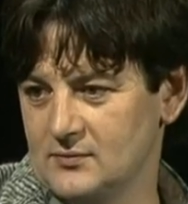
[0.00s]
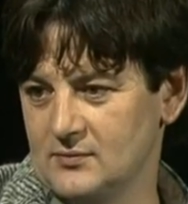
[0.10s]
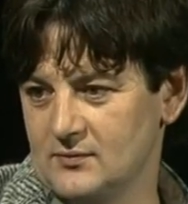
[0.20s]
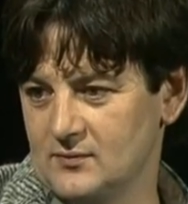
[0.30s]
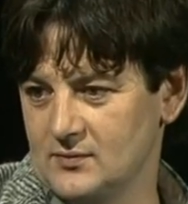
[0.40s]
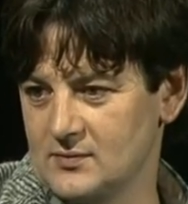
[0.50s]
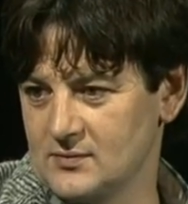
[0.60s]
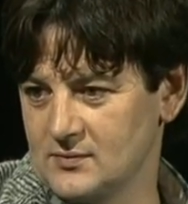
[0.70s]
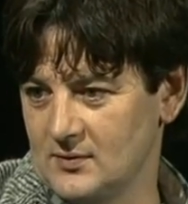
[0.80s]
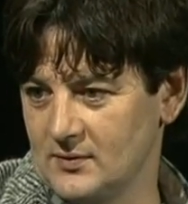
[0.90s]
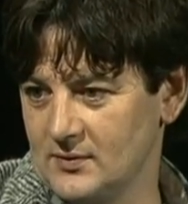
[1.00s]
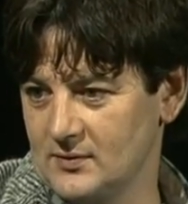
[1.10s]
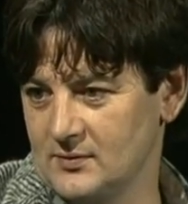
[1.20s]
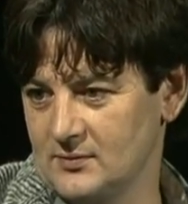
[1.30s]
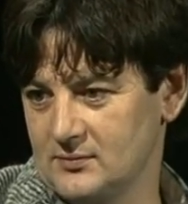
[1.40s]
ungewohnt, so
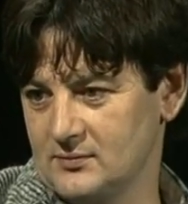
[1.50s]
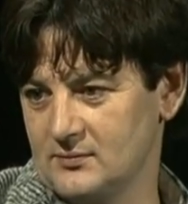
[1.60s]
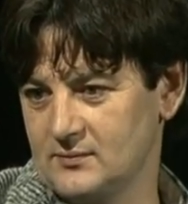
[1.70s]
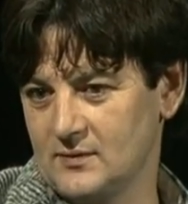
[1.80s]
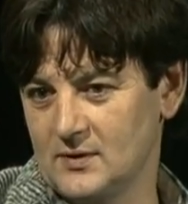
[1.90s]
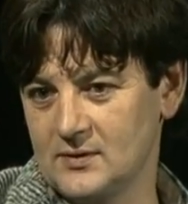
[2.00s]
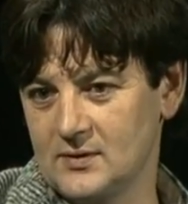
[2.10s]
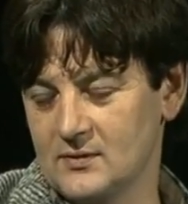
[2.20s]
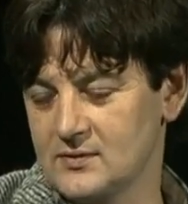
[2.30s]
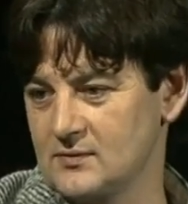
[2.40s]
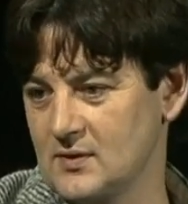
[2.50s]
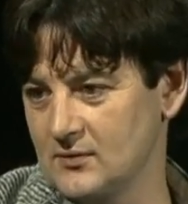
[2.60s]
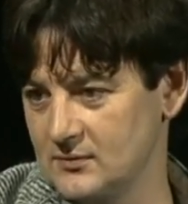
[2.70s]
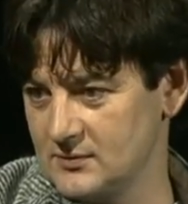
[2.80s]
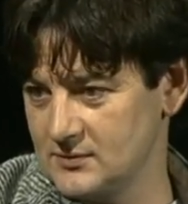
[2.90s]
neu und vor allen Dingen auch so
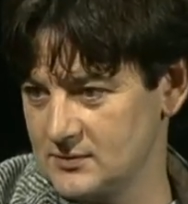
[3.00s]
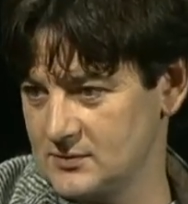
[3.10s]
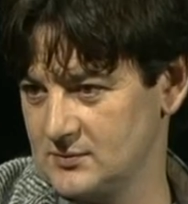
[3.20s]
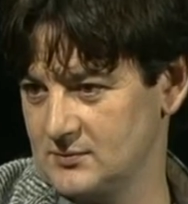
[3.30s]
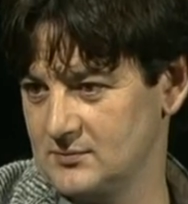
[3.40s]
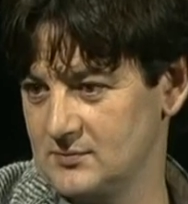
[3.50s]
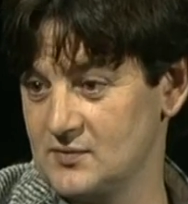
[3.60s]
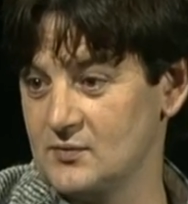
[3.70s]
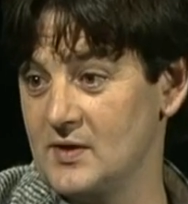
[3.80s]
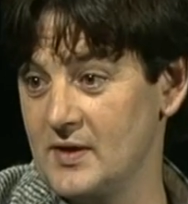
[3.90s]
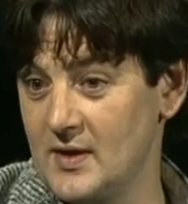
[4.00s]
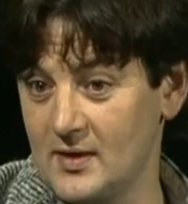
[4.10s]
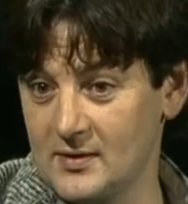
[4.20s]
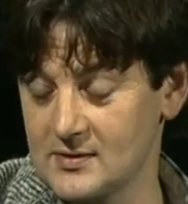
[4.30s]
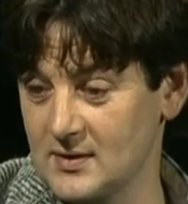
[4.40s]
chaotisch, so
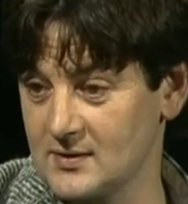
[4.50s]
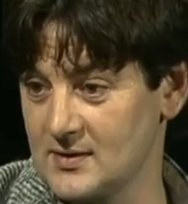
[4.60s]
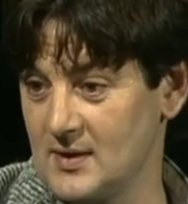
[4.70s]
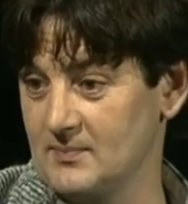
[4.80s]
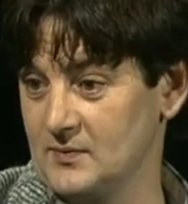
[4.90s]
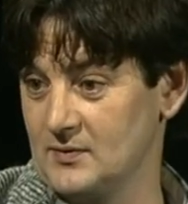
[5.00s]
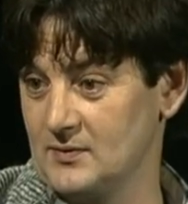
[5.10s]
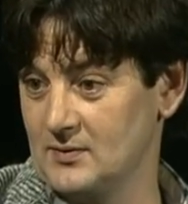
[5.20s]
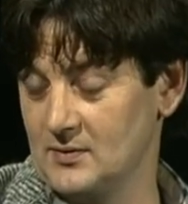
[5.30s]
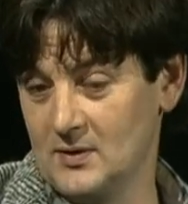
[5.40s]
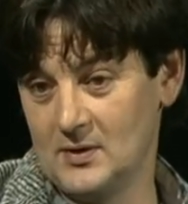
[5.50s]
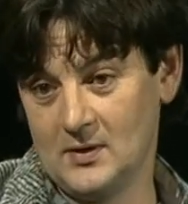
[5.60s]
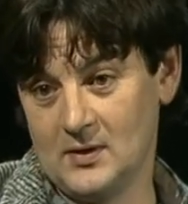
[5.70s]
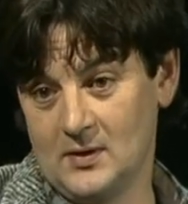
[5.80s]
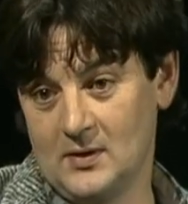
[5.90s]
leer das ganze Amt noch.
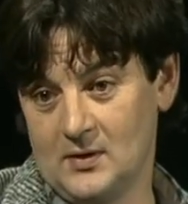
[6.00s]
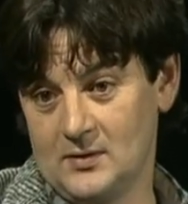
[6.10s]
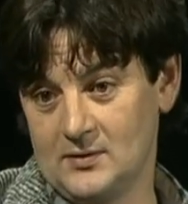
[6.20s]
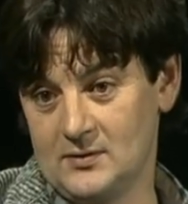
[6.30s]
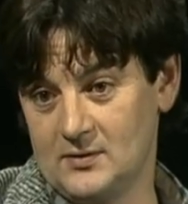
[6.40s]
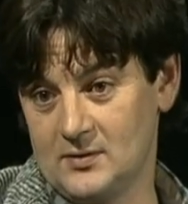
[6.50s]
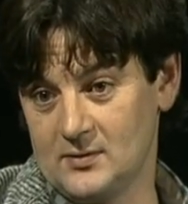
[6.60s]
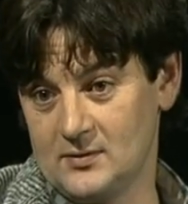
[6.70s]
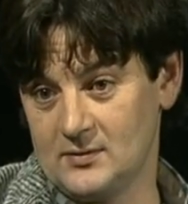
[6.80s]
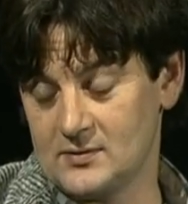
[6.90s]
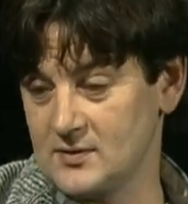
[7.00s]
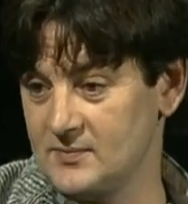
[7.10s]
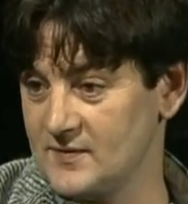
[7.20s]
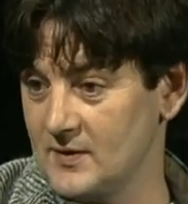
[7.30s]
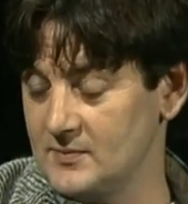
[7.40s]
Denn äh, es
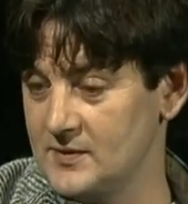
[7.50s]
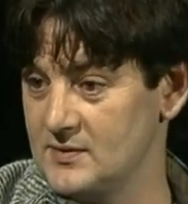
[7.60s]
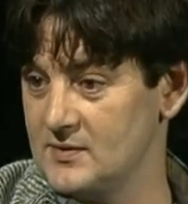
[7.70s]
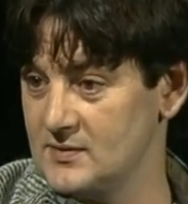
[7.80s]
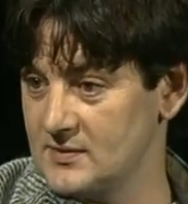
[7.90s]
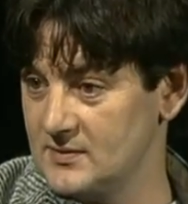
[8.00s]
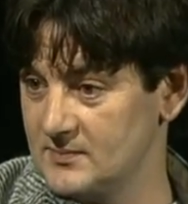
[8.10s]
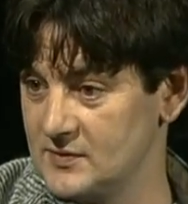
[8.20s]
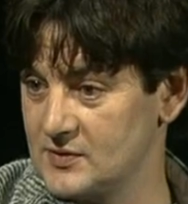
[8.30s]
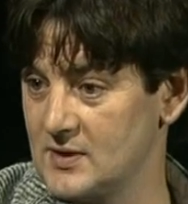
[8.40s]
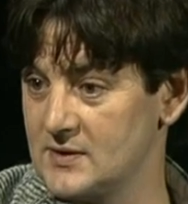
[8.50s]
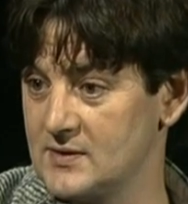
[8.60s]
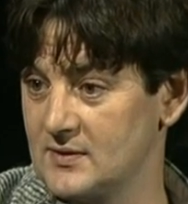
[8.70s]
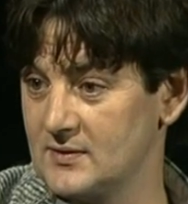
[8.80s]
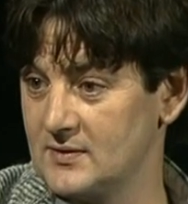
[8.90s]
gibt zwar einen Minister, es gibt einen
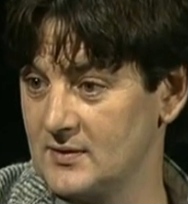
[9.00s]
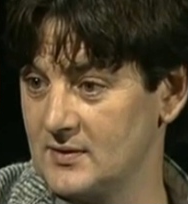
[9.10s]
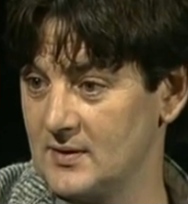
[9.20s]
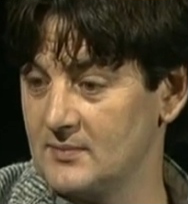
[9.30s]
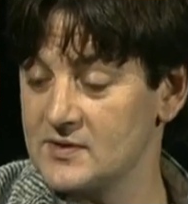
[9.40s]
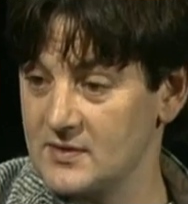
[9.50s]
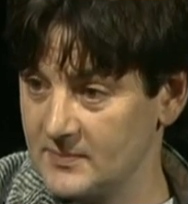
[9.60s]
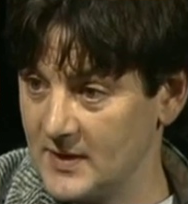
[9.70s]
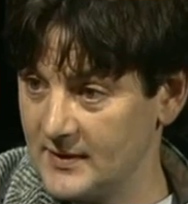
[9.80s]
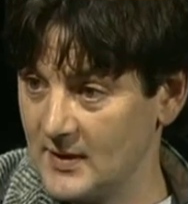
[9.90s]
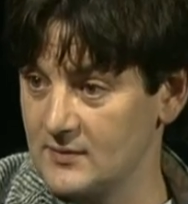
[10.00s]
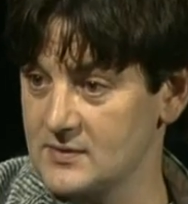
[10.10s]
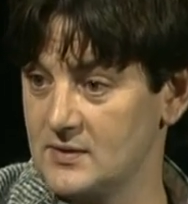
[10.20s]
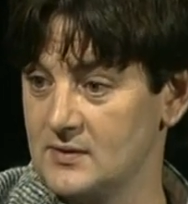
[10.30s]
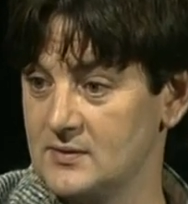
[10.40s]
Staatssekretär, aber es gibt keinen
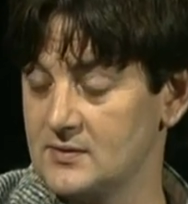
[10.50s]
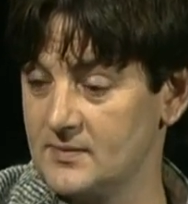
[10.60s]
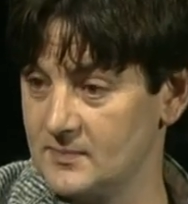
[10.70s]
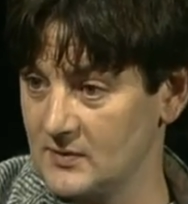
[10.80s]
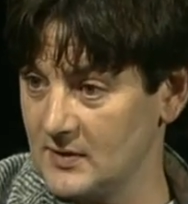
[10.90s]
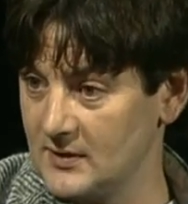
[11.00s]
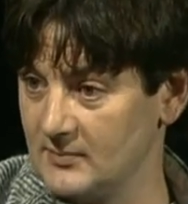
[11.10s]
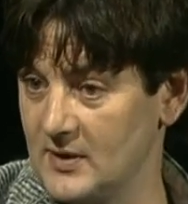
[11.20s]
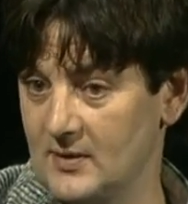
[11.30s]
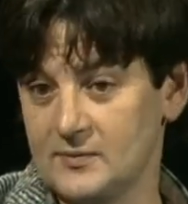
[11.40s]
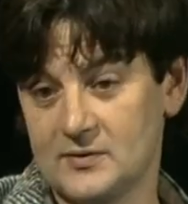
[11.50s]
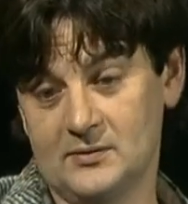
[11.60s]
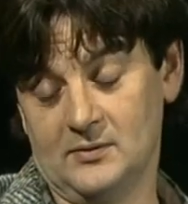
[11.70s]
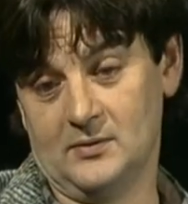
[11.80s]
Haushalt, es gibt noch keine Beamte,